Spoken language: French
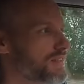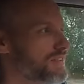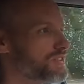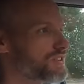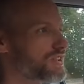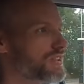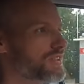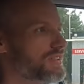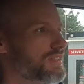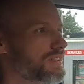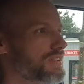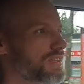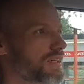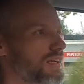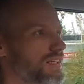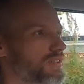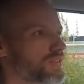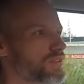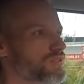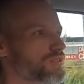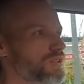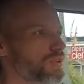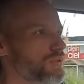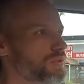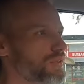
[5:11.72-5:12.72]
je critiquais la
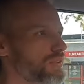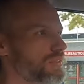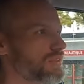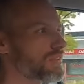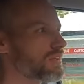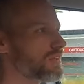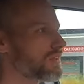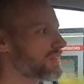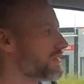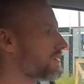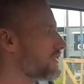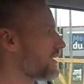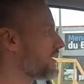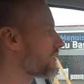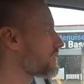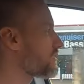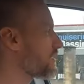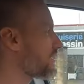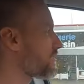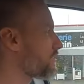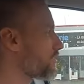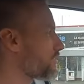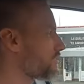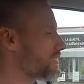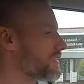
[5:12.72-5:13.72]
208 qui, à
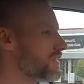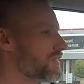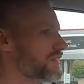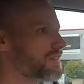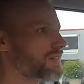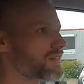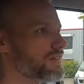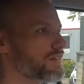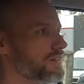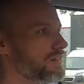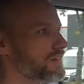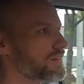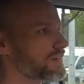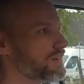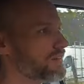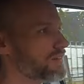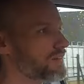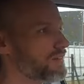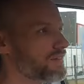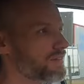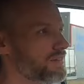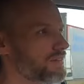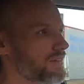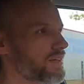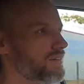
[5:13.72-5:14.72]
sa sortie,
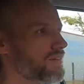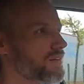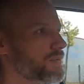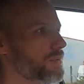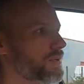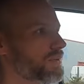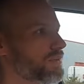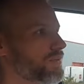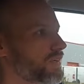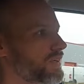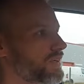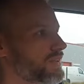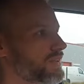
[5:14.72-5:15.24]
avait pas de frein